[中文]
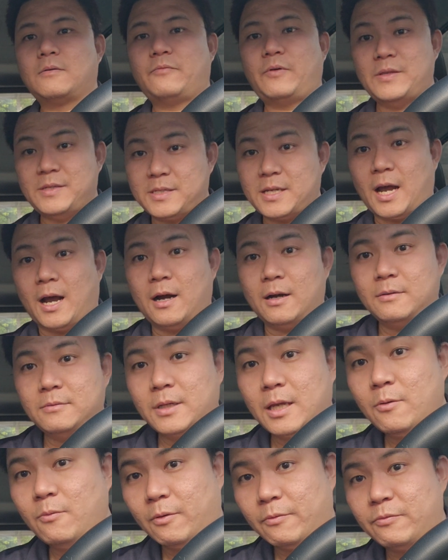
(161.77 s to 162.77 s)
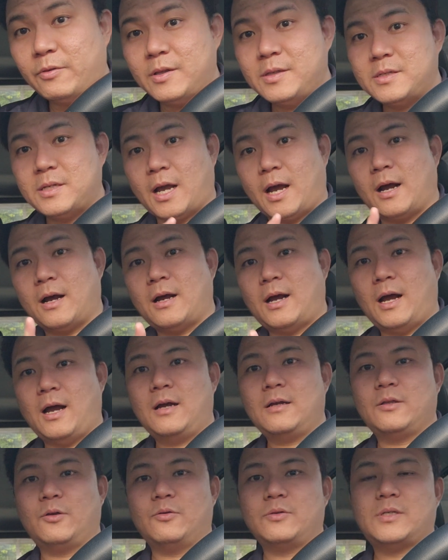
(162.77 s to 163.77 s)
分享，英文分享
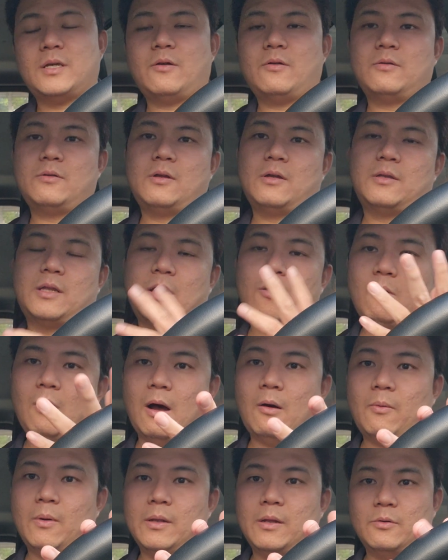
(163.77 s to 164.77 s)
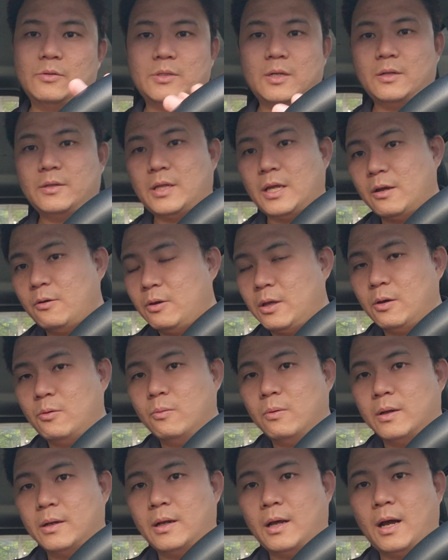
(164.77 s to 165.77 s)
啊。有些人要听华文，有些人听
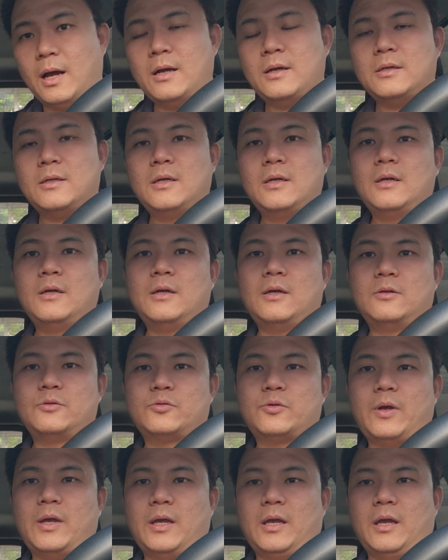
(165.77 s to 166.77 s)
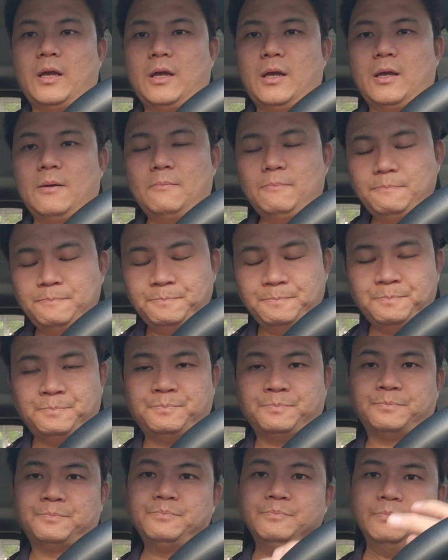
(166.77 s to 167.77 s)
英文啊，所以，
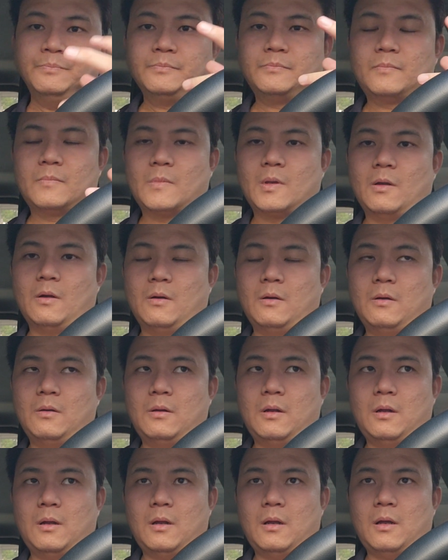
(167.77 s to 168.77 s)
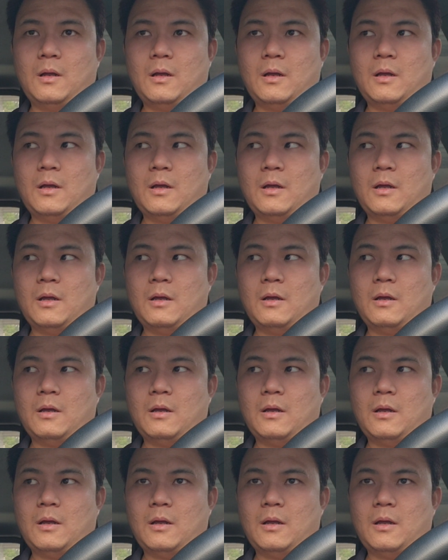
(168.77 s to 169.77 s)
呃。
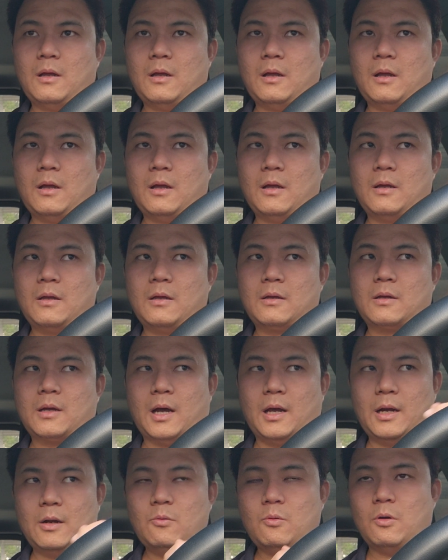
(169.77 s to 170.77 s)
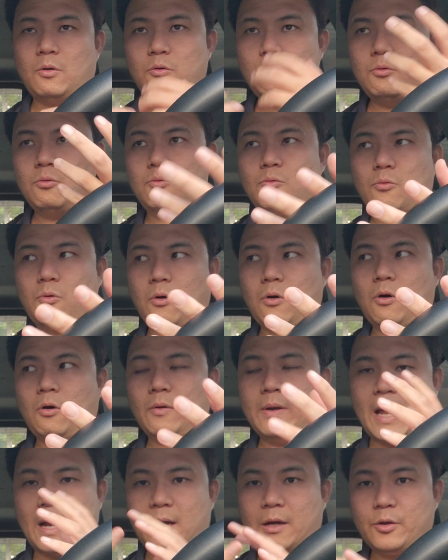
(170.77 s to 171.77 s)
可能我录过
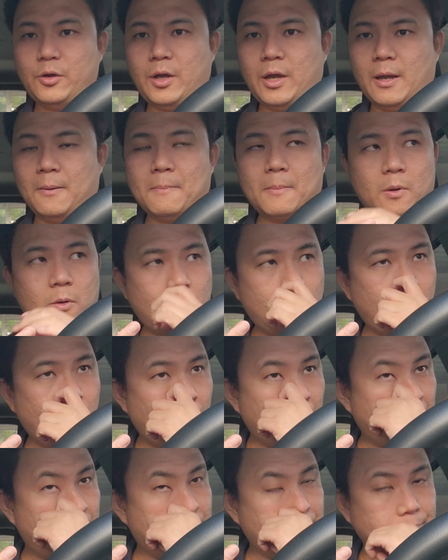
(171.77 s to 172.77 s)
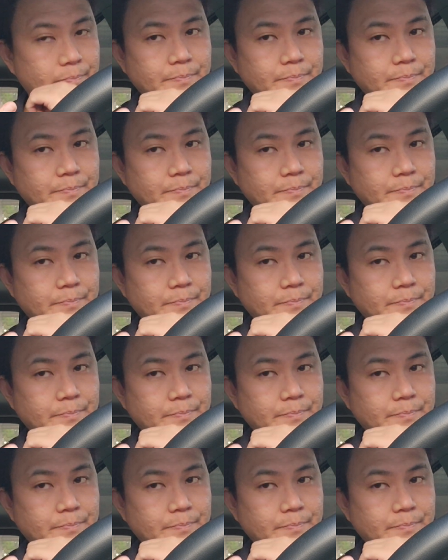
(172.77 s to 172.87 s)
后两个月过后，